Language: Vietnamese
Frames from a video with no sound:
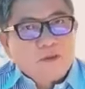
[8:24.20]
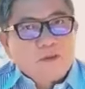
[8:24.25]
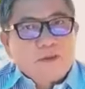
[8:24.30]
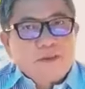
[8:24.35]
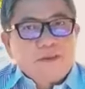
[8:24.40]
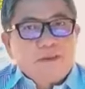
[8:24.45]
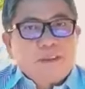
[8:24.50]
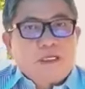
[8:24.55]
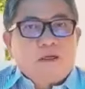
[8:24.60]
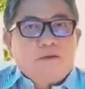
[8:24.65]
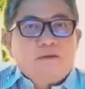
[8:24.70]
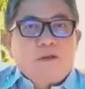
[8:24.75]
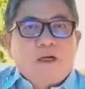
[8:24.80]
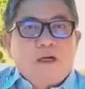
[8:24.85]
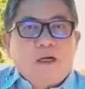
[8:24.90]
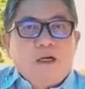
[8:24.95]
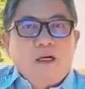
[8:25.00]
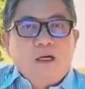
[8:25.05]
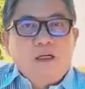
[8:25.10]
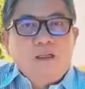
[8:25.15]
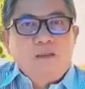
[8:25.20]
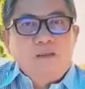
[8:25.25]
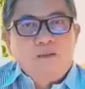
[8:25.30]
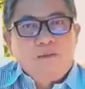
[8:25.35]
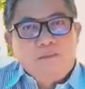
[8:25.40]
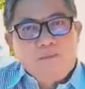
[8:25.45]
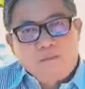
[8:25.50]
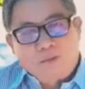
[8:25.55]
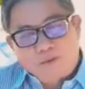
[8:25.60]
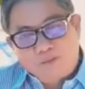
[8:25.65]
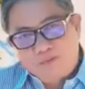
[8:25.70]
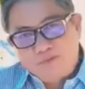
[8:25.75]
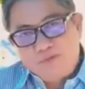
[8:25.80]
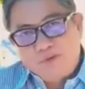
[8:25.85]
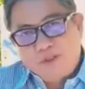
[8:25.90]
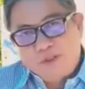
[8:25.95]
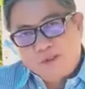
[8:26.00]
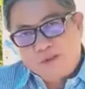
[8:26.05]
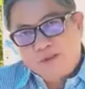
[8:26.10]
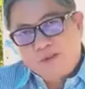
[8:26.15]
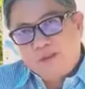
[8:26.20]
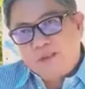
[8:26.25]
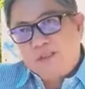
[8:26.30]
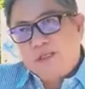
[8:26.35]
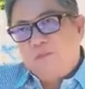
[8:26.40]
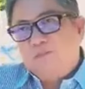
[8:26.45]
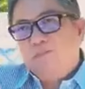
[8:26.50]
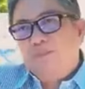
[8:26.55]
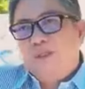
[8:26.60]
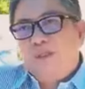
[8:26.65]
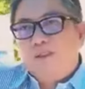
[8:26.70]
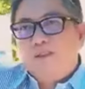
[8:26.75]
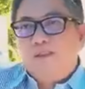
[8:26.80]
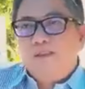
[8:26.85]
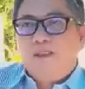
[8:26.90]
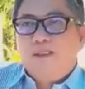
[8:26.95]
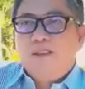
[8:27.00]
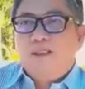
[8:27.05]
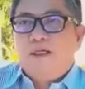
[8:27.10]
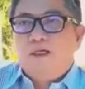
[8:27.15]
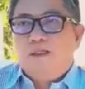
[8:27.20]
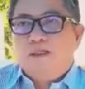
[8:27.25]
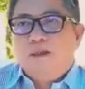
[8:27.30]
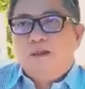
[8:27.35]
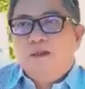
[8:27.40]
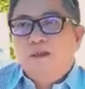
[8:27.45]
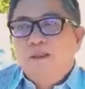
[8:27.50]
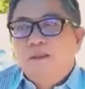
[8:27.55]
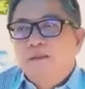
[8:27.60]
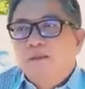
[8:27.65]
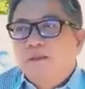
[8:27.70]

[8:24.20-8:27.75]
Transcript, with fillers: rồi sau đó mọi chuyện nó giống như xưa giờ nói